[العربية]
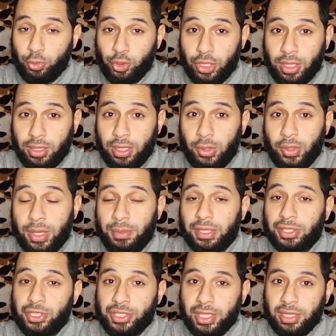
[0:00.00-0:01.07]
ومشاركة
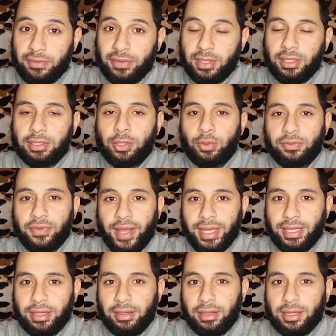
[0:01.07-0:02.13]
وكمان تشترك في القناة
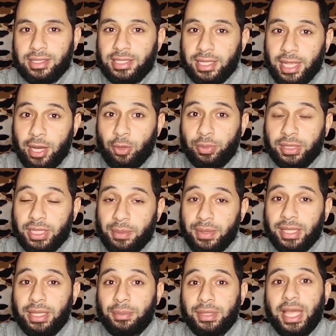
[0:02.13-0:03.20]
وتفعل الجرس ده لو
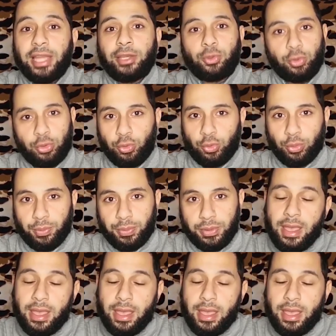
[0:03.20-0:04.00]
بتتابعنا من على اليوتيوب